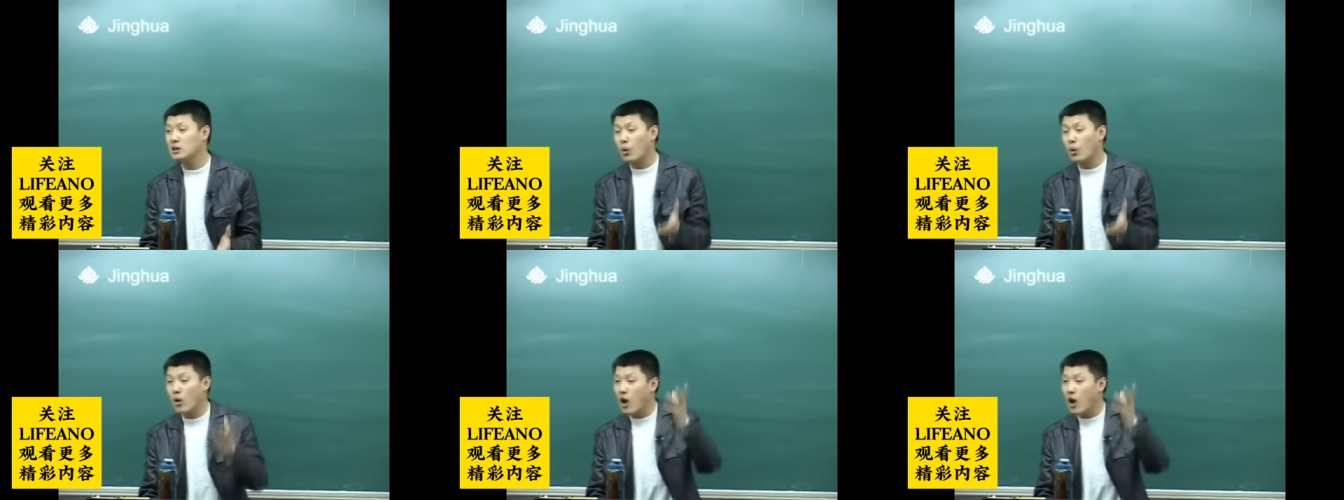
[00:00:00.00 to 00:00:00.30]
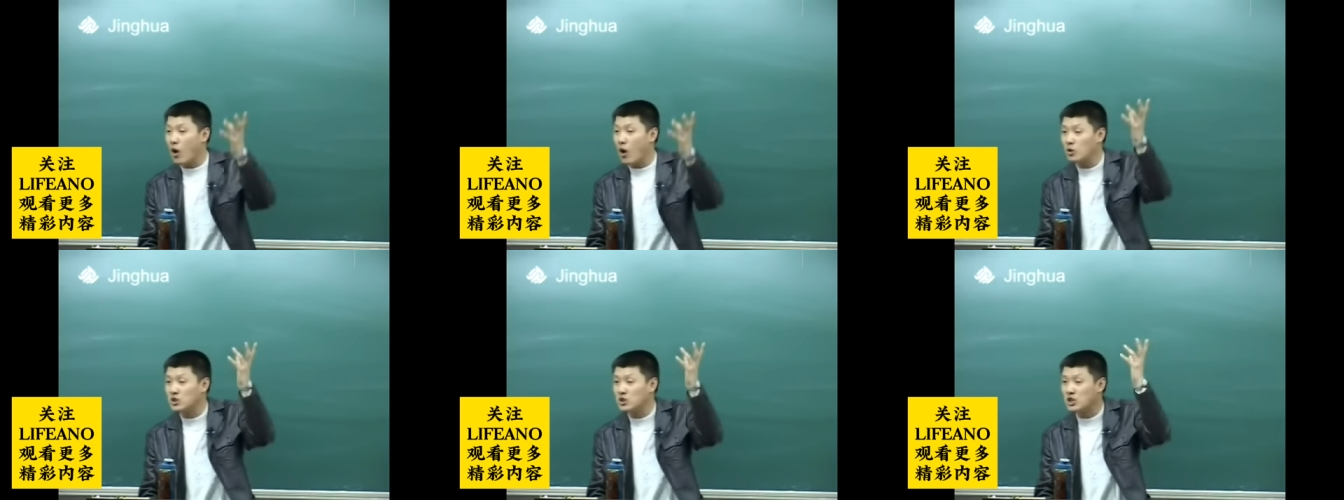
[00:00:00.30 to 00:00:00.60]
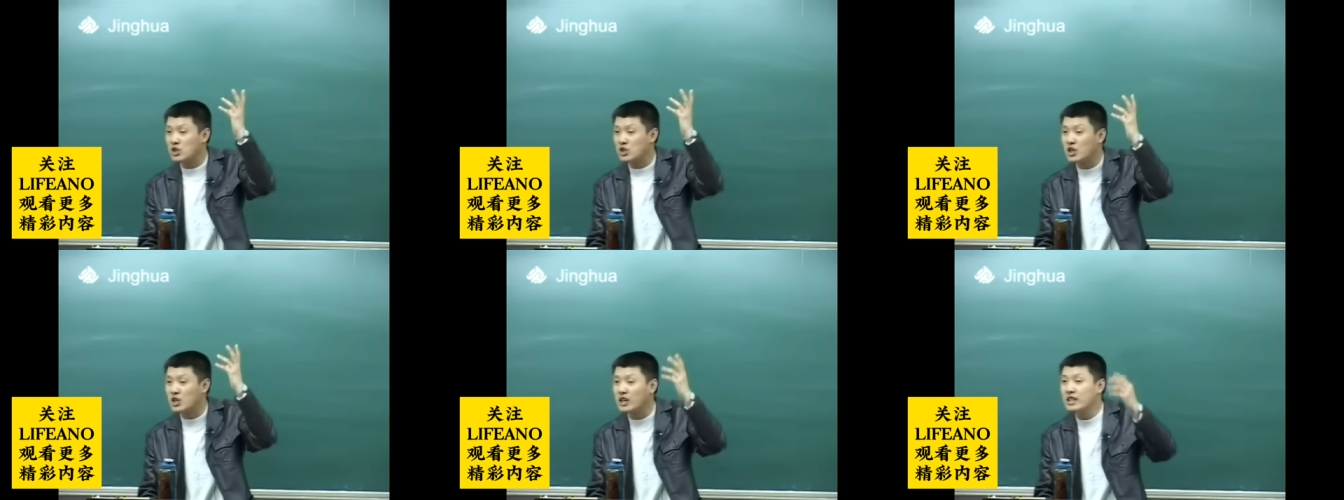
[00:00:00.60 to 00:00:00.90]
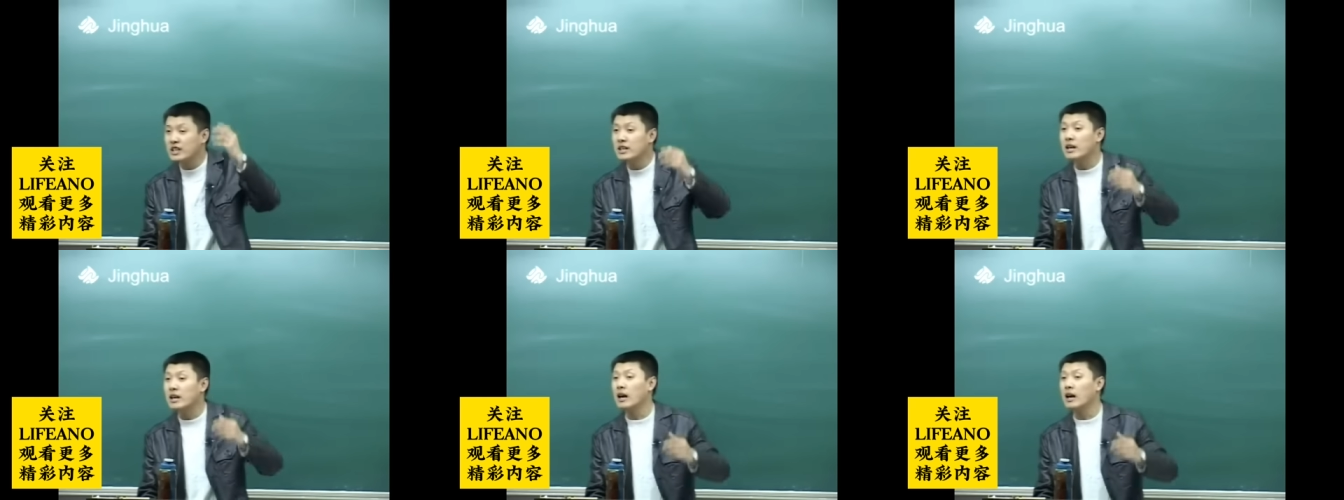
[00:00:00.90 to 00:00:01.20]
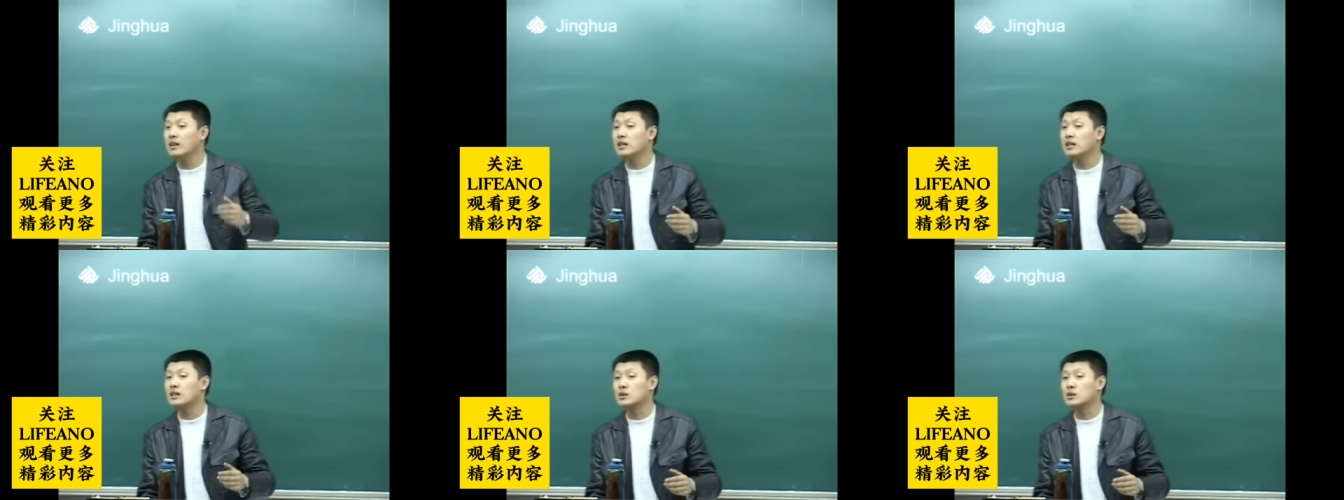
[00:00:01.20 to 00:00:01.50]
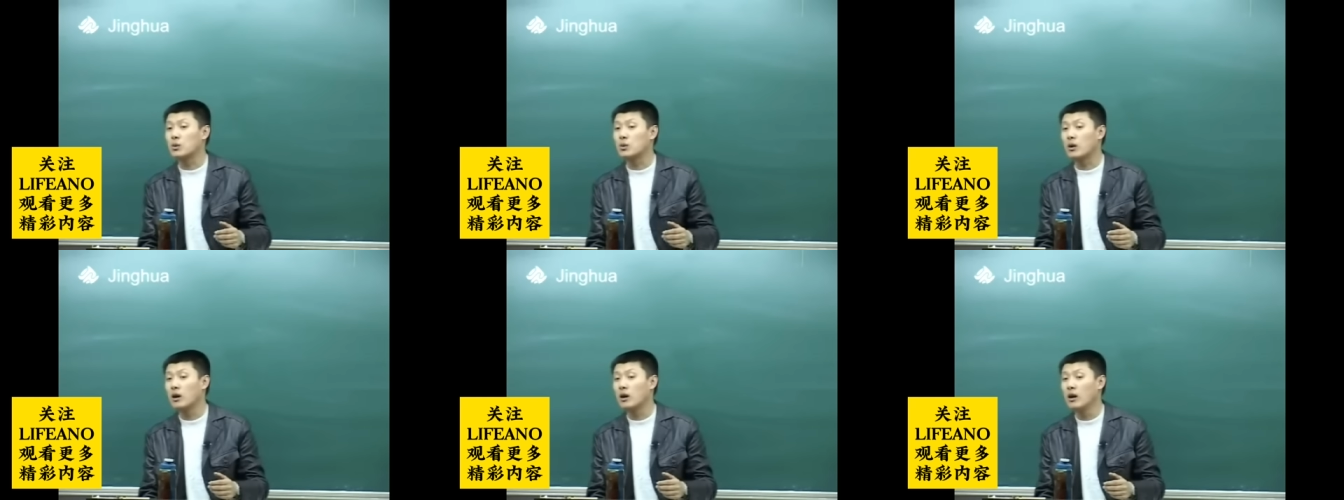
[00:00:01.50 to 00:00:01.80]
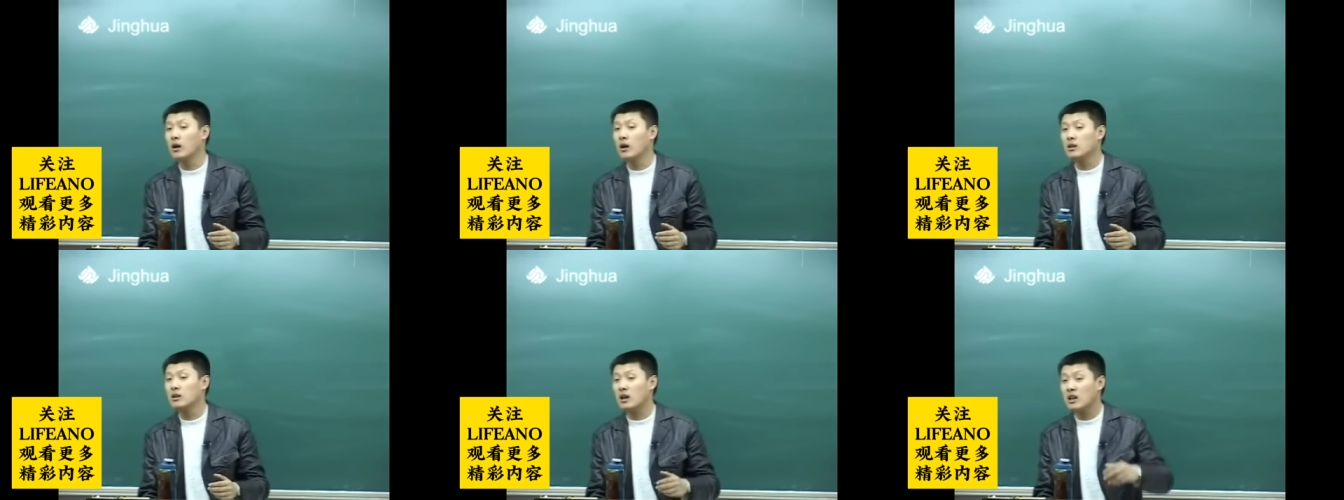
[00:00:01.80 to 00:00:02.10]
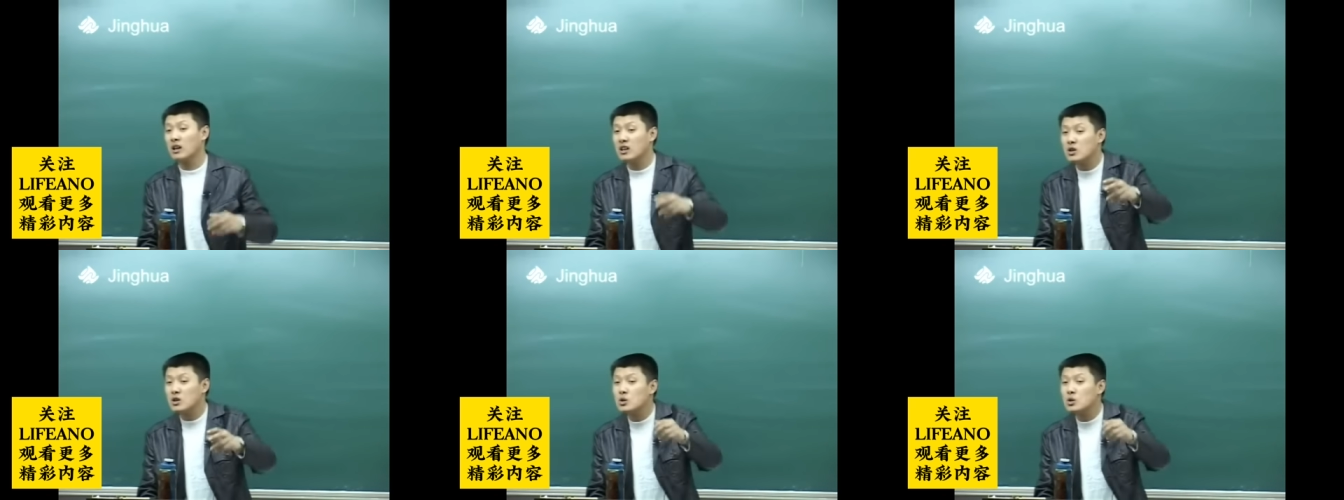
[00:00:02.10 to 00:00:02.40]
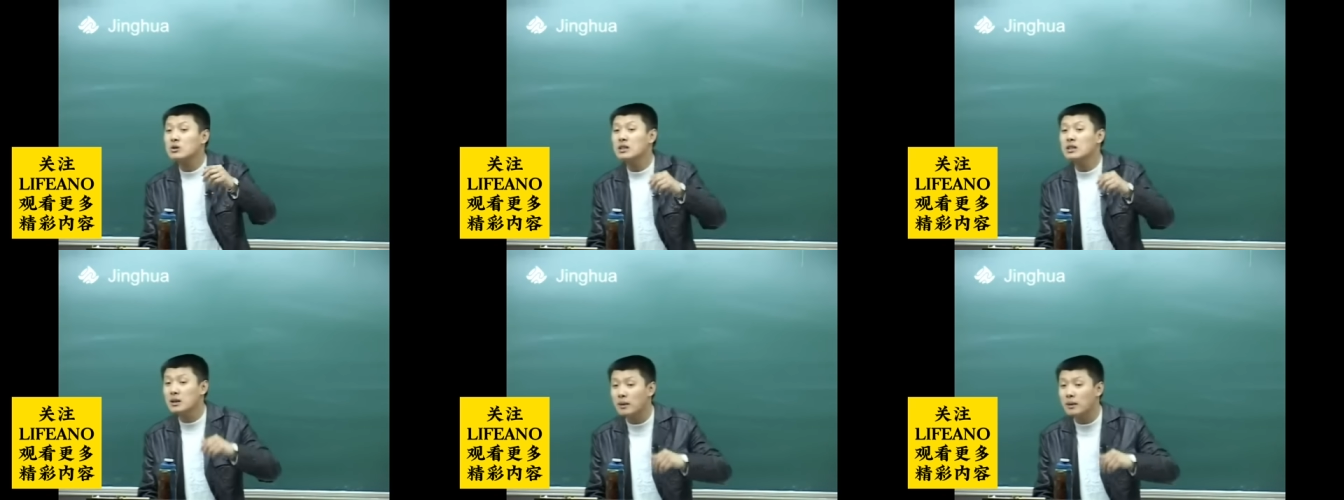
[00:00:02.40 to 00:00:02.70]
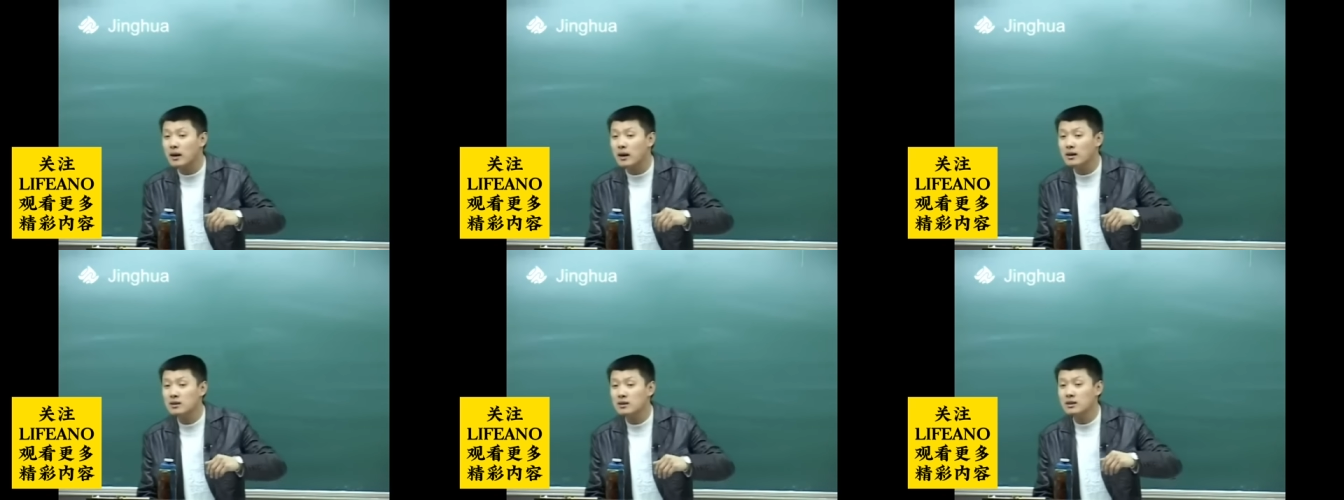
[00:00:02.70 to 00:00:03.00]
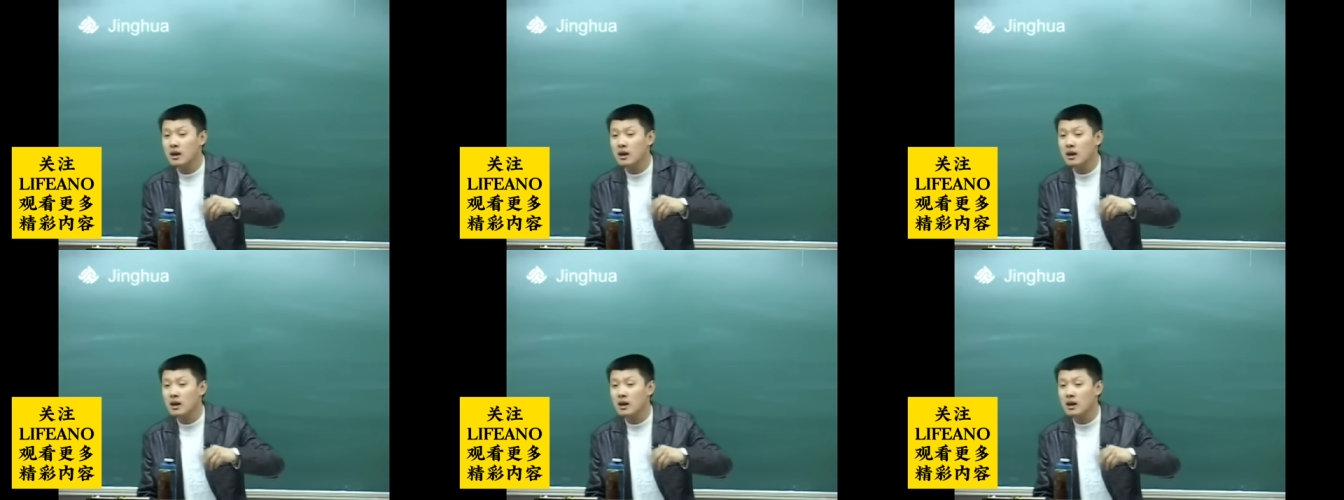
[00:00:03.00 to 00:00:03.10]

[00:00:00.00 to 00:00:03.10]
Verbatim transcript: 都是好几十个亿啊，那一个村儿，他能是种地吗？